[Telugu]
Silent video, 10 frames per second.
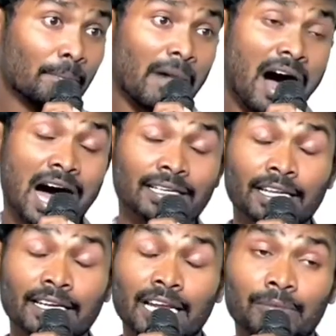మాట
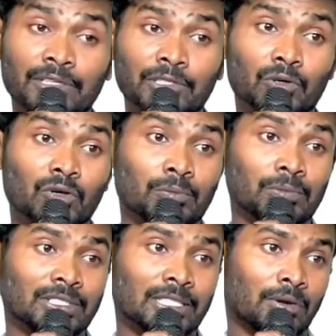
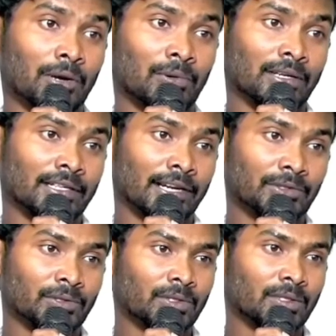నిలబెట్టుకోకపోతే ప్రభు
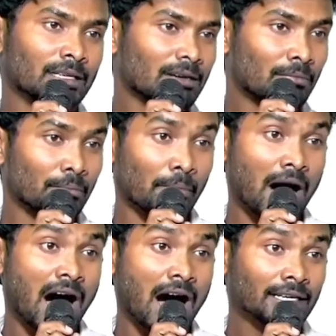అంటాడు
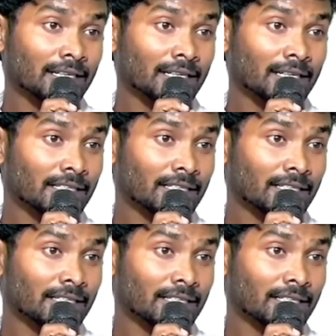మాట
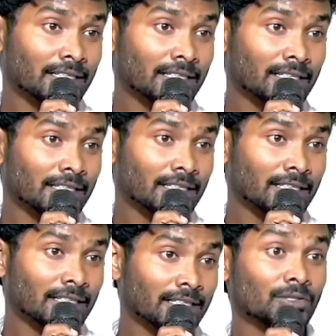తప్పేవారు భ్రష్ట
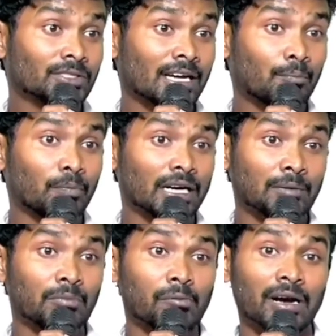మనసుకి
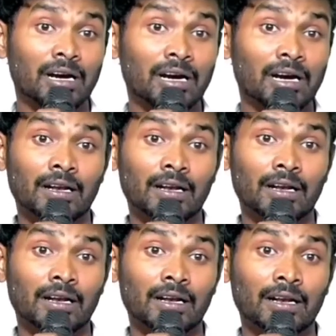అప్పగింపబడడానికి
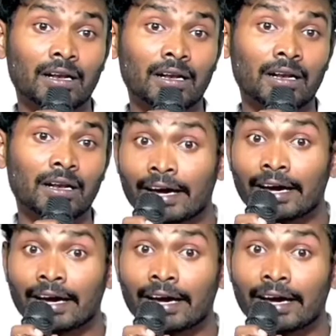సిద్ధంగా
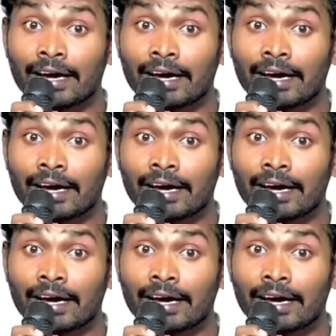ఉన్నవారట